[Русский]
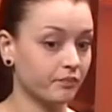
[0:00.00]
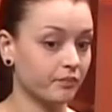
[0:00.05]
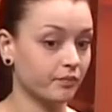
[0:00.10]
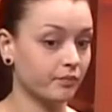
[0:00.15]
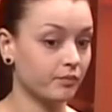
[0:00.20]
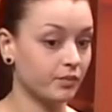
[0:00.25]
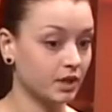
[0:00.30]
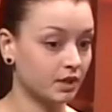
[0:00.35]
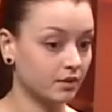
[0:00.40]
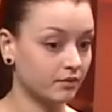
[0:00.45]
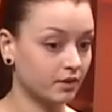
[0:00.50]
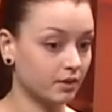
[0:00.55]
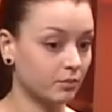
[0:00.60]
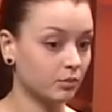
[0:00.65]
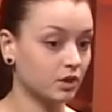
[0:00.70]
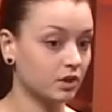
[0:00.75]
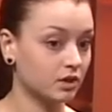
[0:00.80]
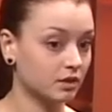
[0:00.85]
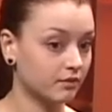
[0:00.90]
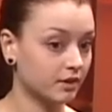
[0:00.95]
Первый
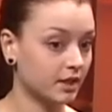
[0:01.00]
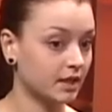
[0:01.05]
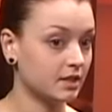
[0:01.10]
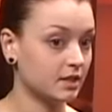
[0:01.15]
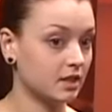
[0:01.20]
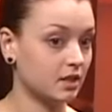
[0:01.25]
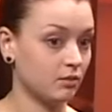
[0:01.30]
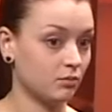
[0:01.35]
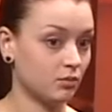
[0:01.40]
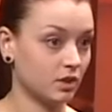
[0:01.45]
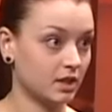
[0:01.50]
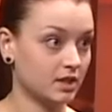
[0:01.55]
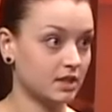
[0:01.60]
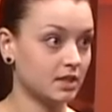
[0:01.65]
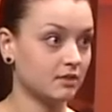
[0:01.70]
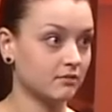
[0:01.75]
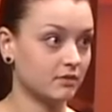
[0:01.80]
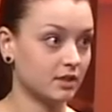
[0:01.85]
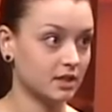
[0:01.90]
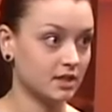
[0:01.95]
благотворительный
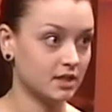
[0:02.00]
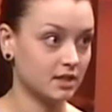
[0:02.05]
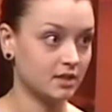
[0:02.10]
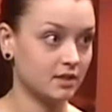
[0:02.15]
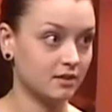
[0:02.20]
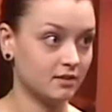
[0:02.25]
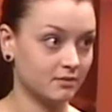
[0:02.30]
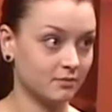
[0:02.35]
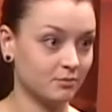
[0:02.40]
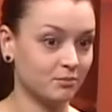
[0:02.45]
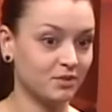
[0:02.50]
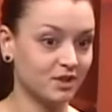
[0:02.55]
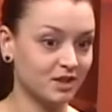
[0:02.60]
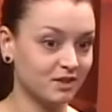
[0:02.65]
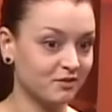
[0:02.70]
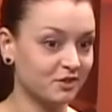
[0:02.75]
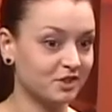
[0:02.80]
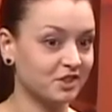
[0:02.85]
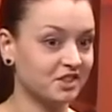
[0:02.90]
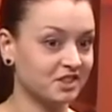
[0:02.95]
магазин в России.
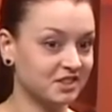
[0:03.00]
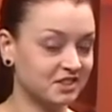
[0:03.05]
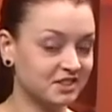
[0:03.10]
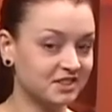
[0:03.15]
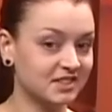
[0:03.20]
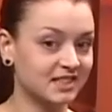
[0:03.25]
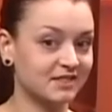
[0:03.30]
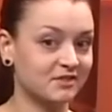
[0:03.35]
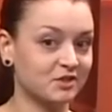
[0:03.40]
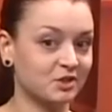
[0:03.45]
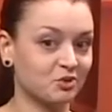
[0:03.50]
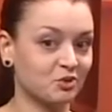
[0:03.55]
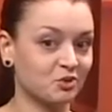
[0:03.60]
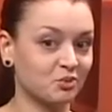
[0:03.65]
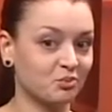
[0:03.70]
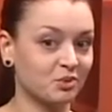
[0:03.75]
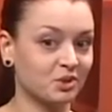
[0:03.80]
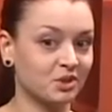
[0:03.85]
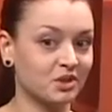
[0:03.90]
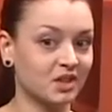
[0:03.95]
Первый, единственный
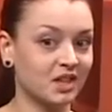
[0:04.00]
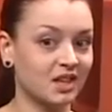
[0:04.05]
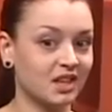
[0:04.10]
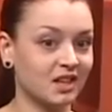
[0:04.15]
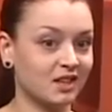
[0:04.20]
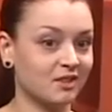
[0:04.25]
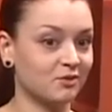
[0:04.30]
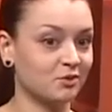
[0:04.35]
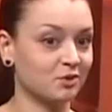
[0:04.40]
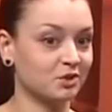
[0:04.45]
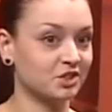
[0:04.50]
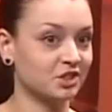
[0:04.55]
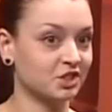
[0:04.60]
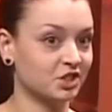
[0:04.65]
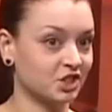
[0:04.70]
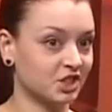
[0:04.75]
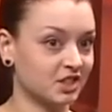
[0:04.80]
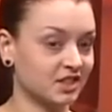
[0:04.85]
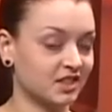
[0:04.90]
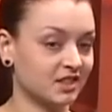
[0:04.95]
он был. Вот
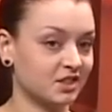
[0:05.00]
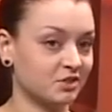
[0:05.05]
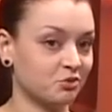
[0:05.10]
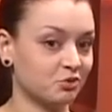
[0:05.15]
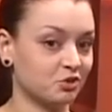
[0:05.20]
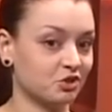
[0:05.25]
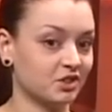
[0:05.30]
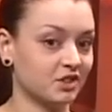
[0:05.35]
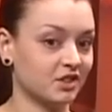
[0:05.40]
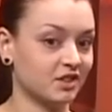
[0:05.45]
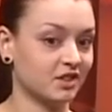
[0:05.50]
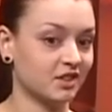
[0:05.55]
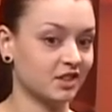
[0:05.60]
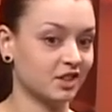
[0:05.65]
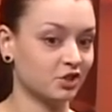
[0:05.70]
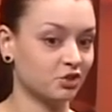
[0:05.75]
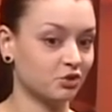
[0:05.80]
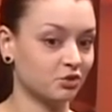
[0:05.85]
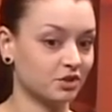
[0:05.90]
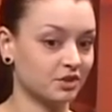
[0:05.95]
сейчас они уже так
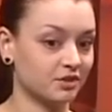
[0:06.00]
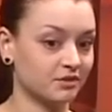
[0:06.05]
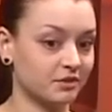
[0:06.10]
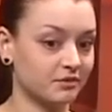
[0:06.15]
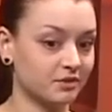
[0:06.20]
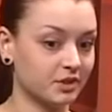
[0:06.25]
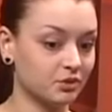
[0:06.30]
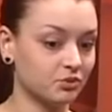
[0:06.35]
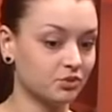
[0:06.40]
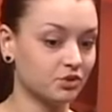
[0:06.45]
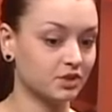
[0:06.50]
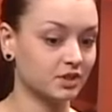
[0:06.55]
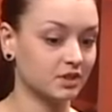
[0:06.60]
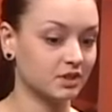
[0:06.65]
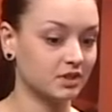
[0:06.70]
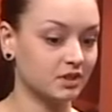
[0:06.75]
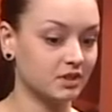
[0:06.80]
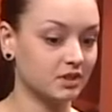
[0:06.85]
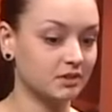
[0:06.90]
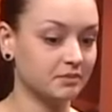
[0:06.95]
хорошо развиваются.
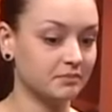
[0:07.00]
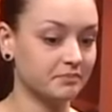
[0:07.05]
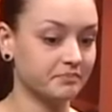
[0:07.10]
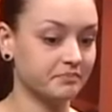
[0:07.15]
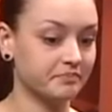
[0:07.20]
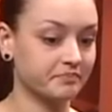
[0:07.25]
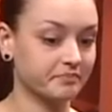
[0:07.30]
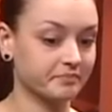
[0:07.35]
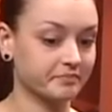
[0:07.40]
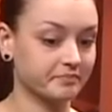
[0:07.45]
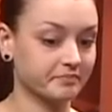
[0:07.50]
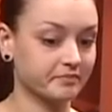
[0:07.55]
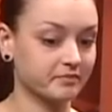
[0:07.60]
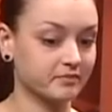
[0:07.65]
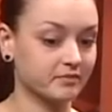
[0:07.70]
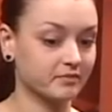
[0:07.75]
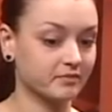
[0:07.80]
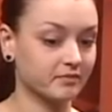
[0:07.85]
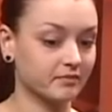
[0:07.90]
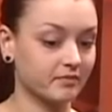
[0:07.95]
И
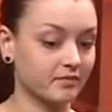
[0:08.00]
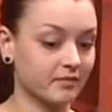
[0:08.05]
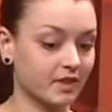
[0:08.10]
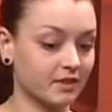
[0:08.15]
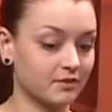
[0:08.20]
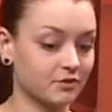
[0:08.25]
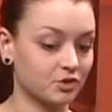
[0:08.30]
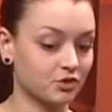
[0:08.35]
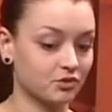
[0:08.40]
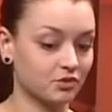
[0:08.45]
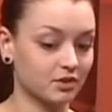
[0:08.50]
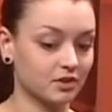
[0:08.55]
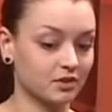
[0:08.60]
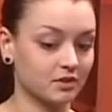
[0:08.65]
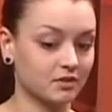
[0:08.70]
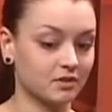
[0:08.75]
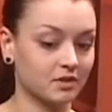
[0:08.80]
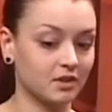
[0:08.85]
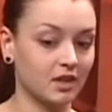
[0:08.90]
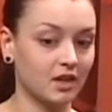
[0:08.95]
Э, все
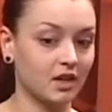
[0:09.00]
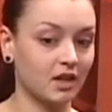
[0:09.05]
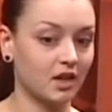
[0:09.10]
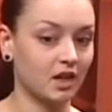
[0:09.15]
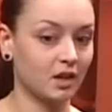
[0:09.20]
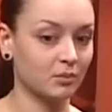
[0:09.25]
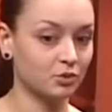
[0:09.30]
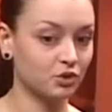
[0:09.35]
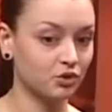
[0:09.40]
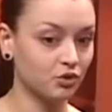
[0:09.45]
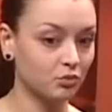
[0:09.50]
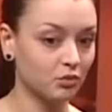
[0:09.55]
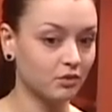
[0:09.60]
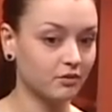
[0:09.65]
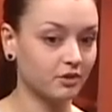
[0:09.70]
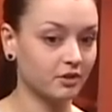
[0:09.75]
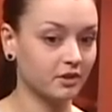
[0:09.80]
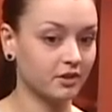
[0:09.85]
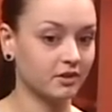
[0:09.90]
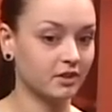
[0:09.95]
это
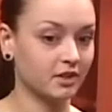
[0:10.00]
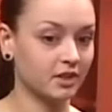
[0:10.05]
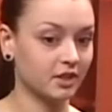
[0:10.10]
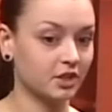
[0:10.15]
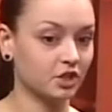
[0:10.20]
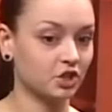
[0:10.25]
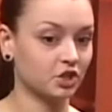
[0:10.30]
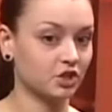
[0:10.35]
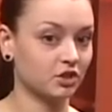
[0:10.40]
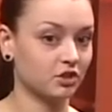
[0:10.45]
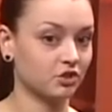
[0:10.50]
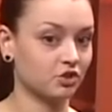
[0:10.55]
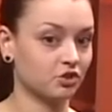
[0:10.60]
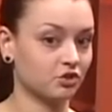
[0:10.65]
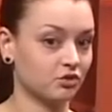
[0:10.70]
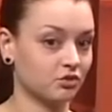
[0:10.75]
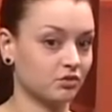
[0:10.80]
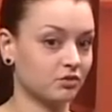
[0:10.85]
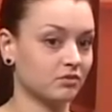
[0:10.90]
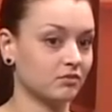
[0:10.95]
обдумывая, я решила,
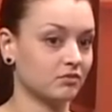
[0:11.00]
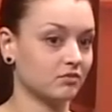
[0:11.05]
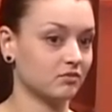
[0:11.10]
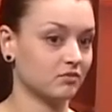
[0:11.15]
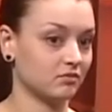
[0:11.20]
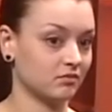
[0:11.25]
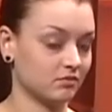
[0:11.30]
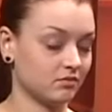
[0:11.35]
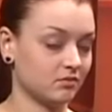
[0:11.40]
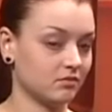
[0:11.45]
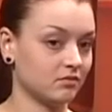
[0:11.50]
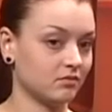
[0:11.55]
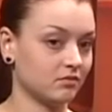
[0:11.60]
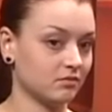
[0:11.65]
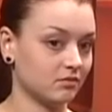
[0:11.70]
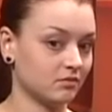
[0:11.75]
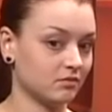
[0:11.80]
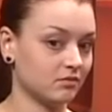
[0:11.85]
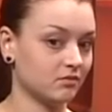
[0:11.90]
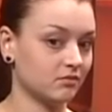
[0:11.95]
что
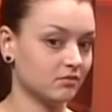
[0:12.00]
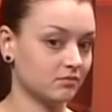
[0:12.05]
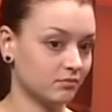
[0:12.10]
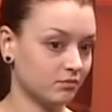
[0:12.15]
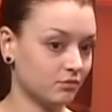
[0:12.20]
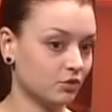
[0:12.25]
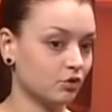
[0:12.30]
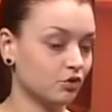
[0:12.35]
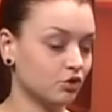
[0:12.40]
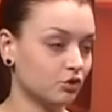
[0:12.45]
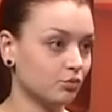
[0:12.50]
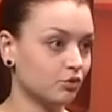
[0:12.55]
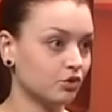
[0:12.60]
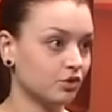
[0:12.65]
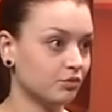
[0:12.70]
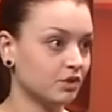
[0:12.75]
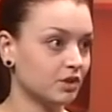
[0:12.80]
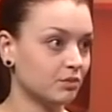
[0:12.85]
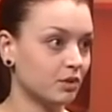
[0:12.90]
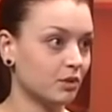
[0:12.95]
э, тоже
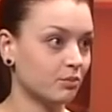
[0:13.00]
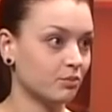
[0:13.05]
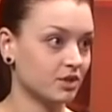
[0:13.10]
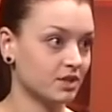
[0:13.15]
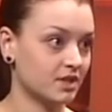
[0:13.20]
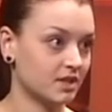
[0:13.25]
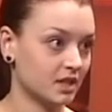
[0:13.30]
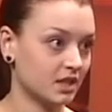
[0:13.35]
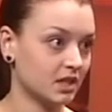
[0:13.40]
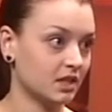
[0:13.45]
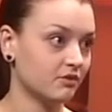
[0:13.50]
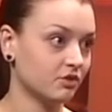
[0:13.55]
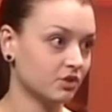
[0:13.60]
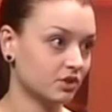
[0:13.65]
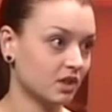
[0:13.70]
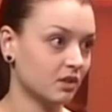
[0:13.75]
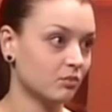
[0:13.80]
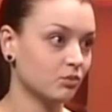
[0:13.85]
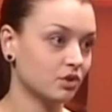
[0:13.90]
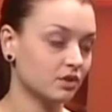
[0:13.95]
будем себя позиционировать
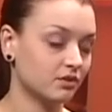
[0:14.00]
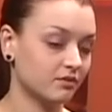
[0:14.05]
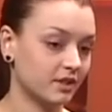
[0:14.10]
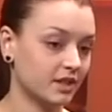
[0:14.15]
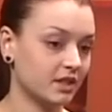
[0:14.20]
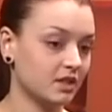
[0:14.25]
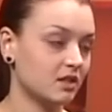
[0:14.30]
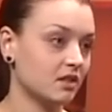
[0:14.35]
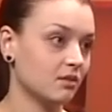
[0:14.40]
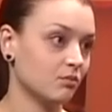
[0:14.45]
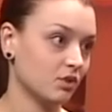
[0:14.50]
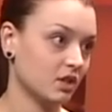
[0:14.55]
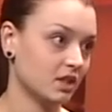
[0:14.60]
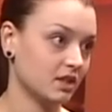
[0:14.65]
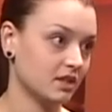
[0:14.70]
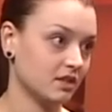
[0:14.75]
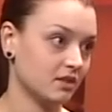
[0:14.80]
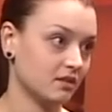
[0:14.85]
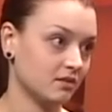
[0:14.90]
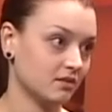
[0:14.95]
как благотворительный
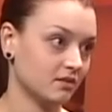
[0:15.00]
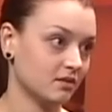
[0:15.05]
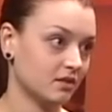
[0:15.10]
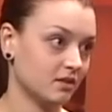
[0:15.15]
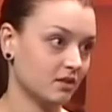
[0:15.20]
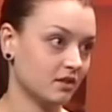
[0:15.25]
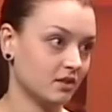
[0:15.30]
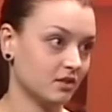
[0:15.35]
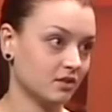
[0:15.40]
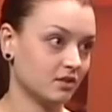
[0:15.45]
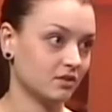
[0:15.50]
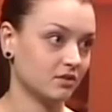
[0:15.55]
магазин. А